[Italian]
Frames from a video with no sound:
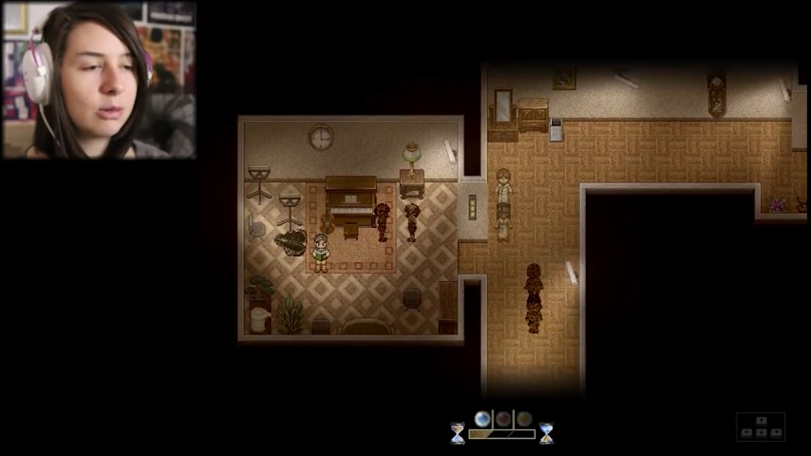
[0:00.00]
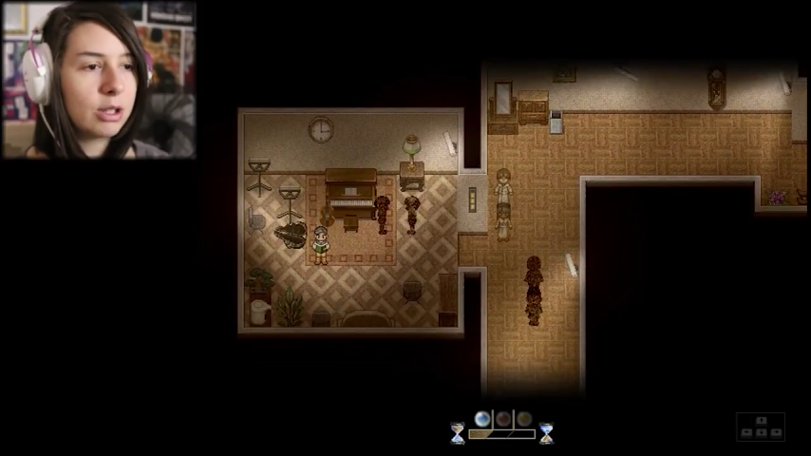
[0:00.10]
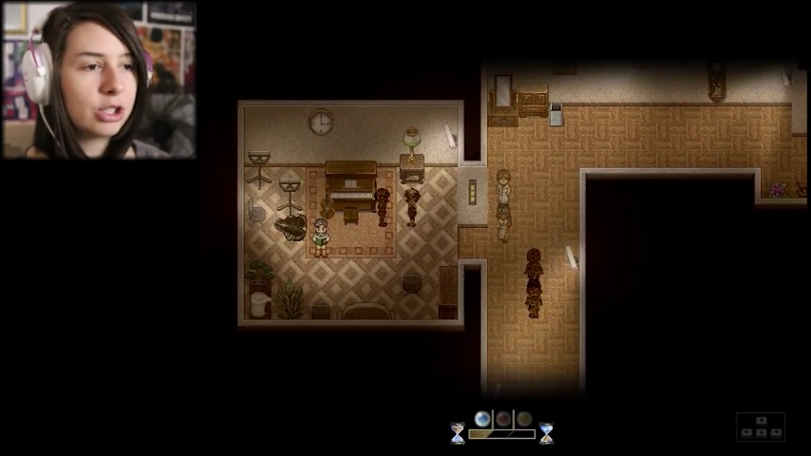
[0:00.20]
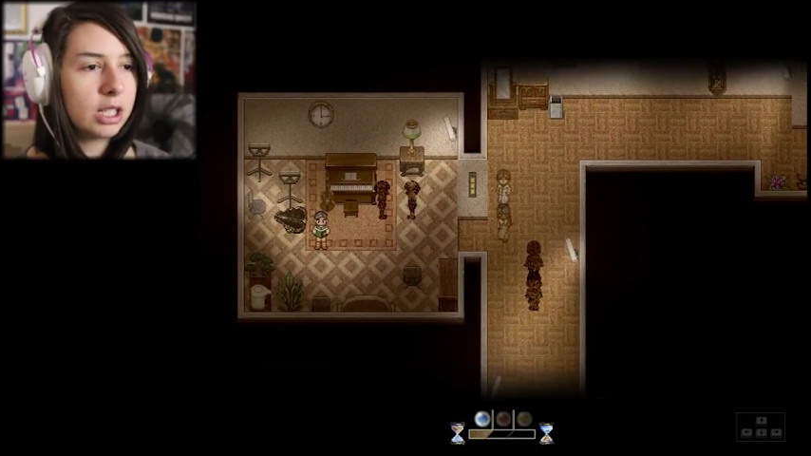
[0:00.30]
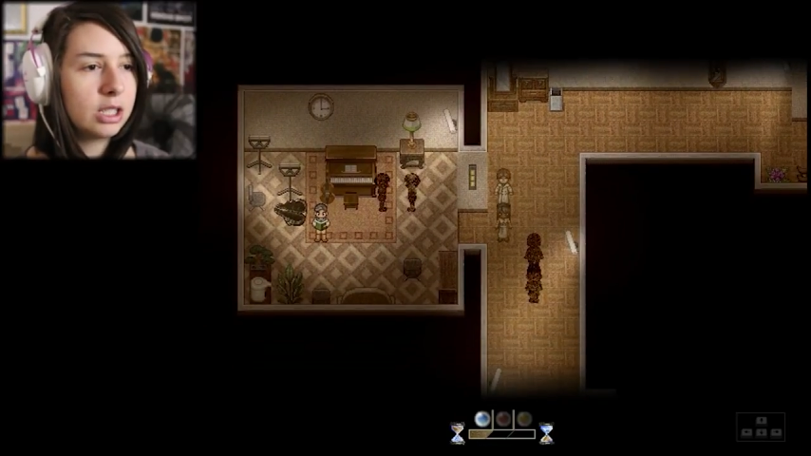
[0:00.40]
Qua
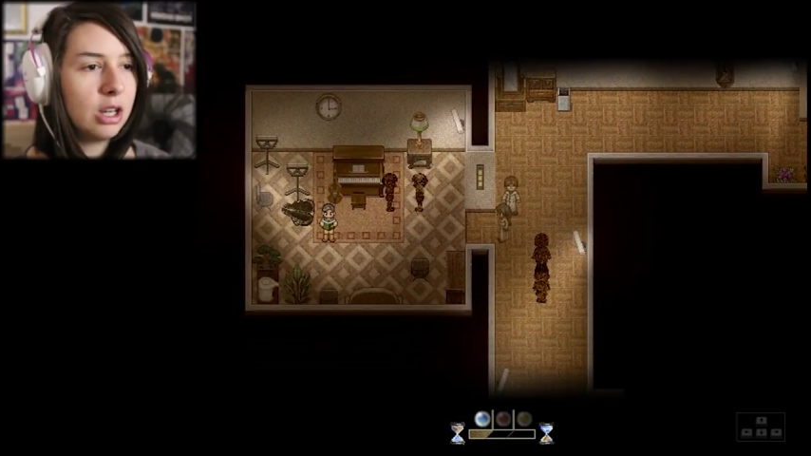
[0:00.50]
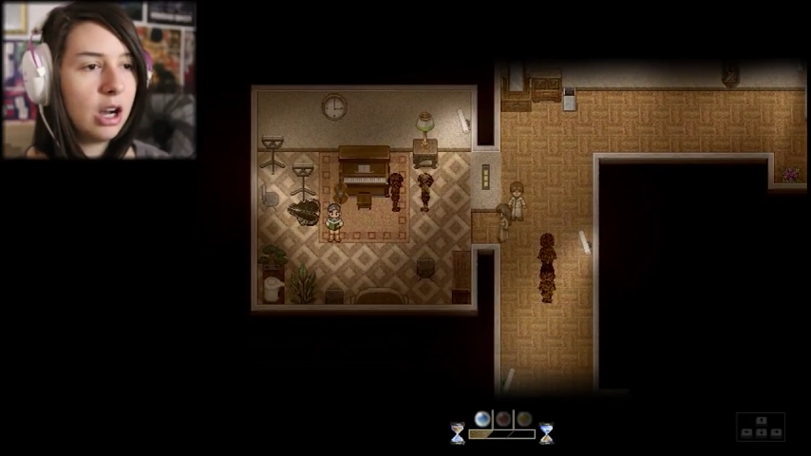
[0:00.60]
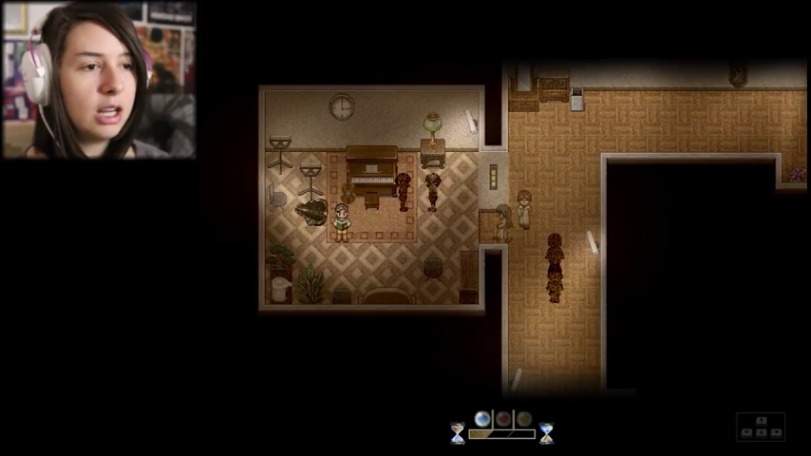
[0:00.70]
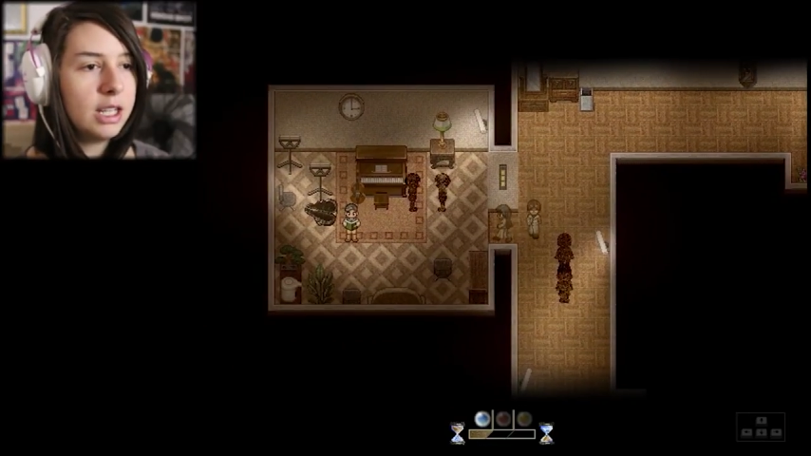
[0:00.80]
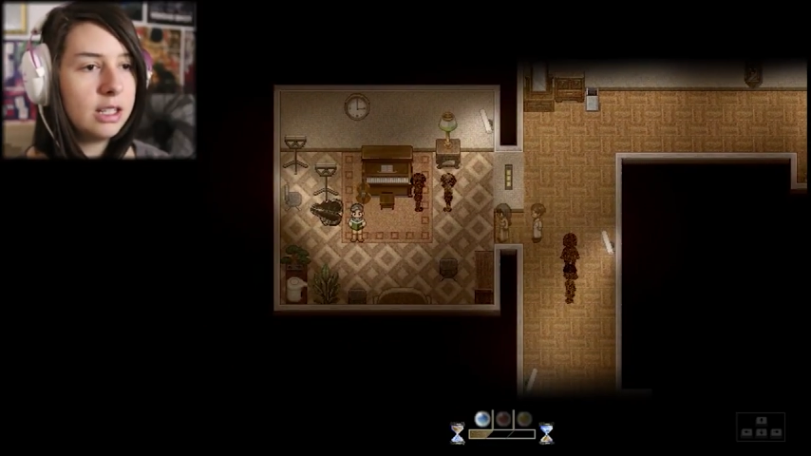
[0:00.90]
c'è
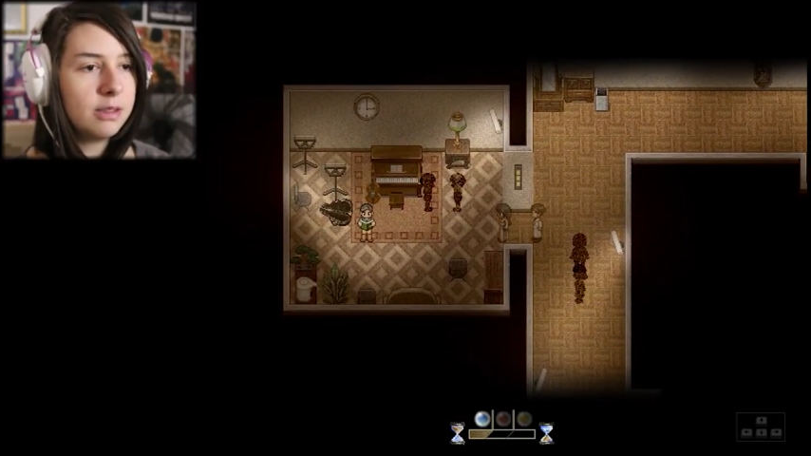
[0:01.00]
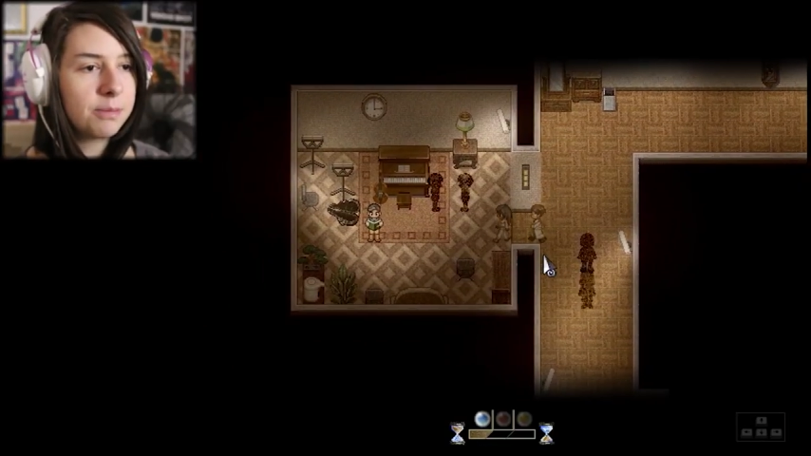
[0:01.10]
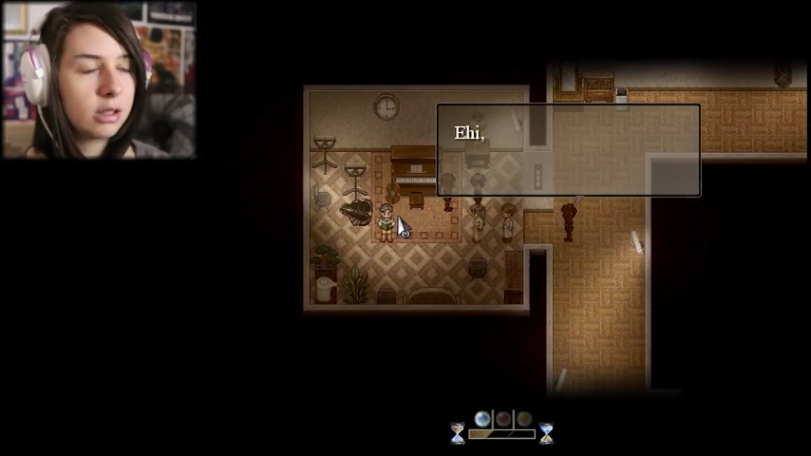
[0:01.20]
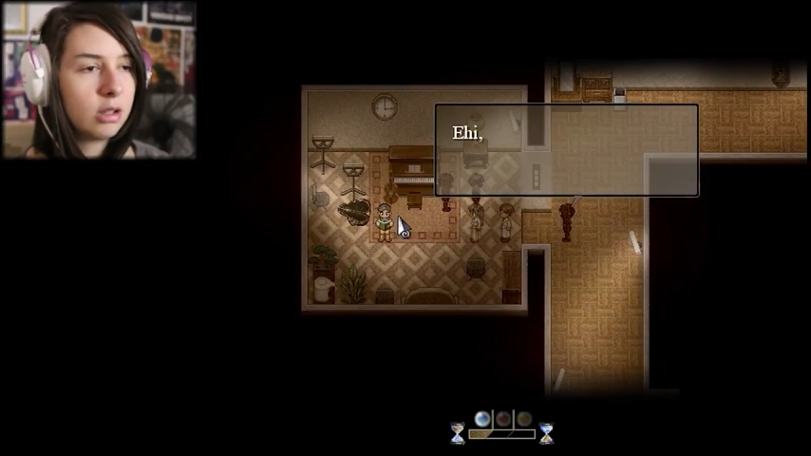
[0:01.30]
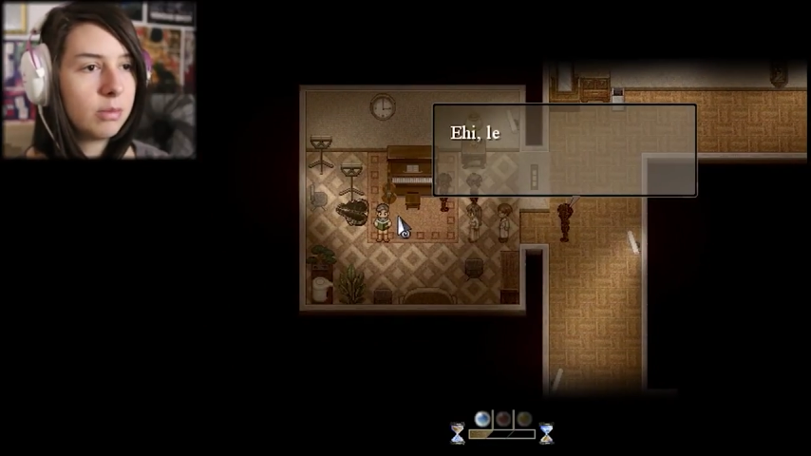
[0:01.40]
Colin.
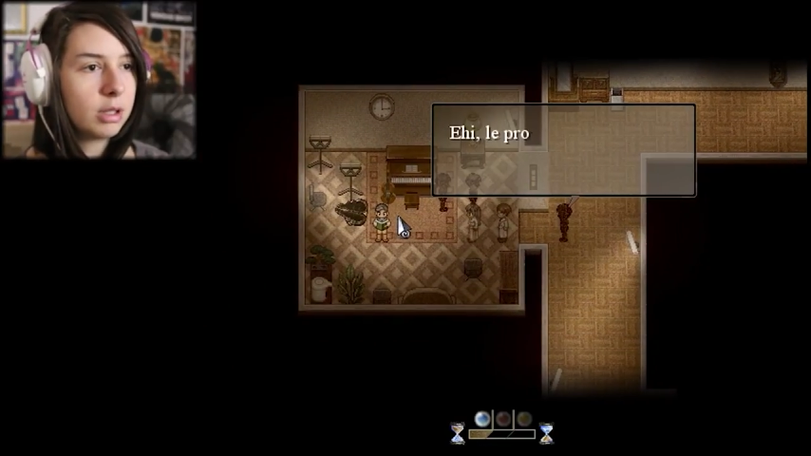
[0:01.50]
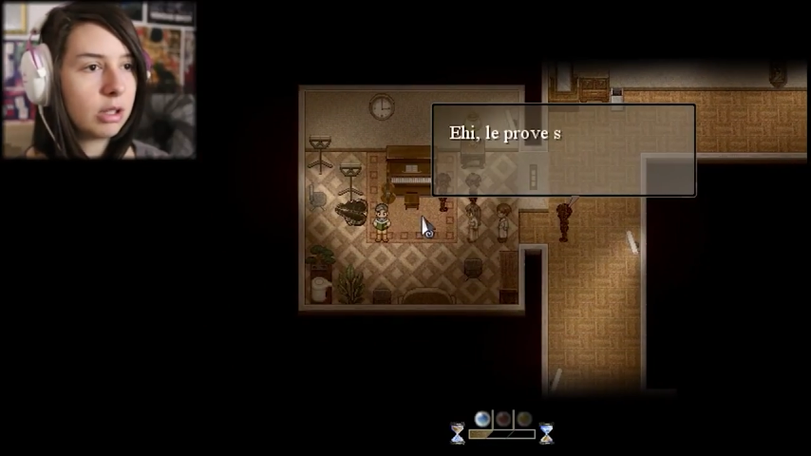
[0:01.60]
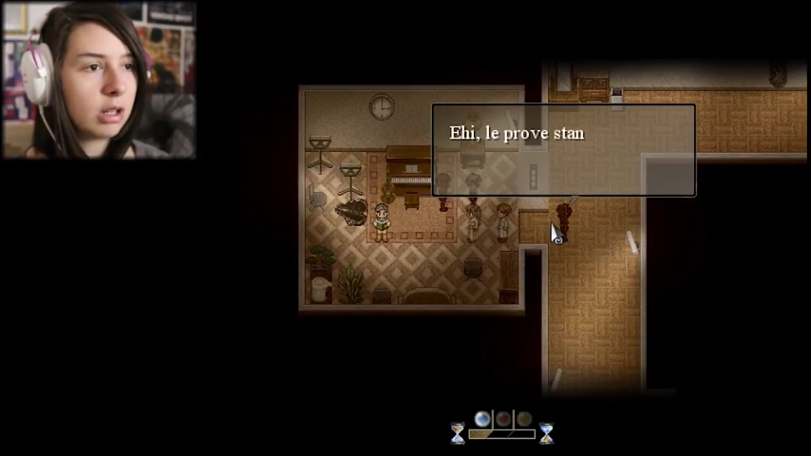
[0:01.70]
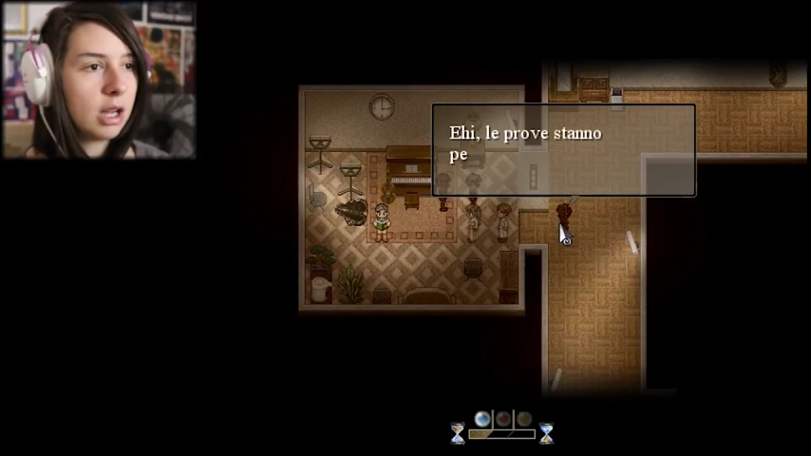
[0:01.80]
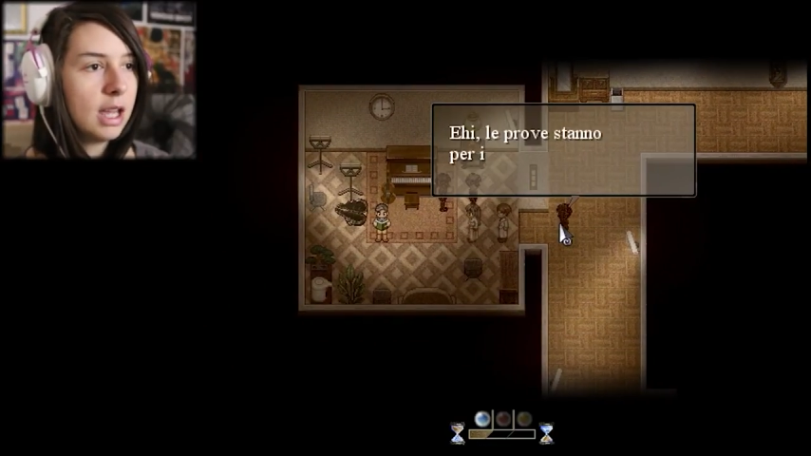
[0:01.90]
Oh
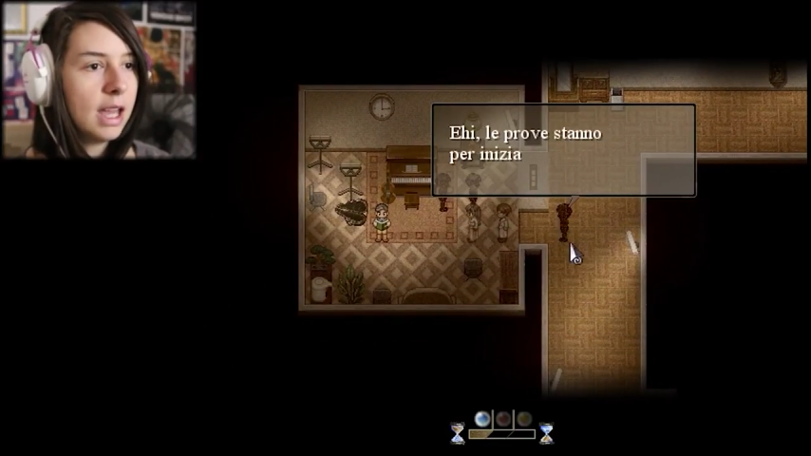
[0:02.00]
madonna.